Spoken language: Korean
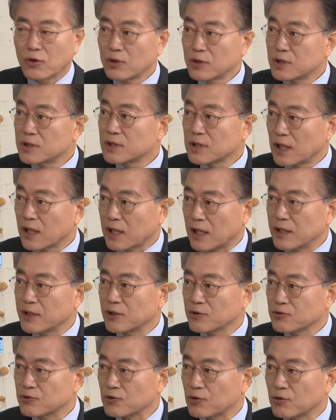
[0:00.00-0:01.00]
이전에
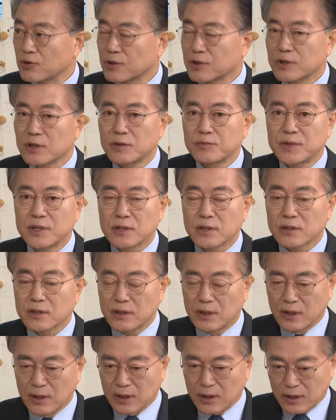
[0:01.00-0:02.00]
가야죠.
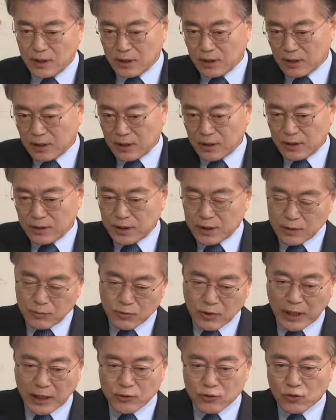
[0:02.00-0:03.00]
그러면
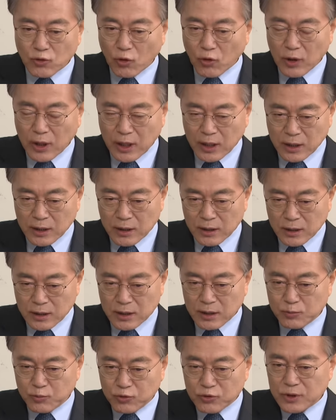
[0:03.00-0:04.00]
지금 광주공항
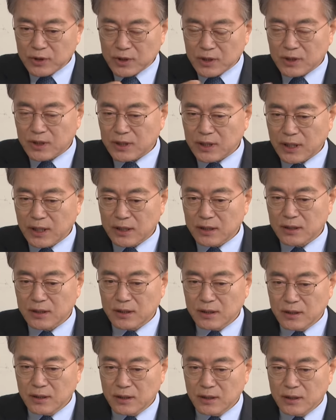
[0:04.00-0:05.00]
그 부지
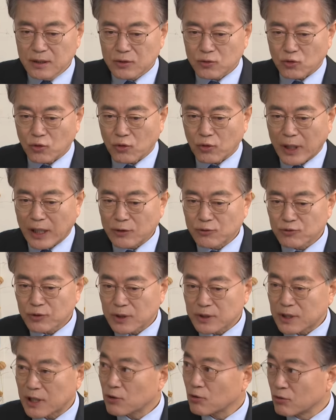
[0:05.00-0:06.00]
전체를 또
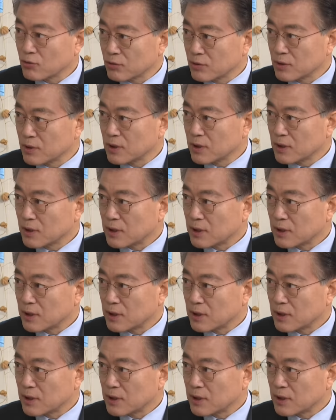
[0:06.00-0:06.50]
광주의 새로운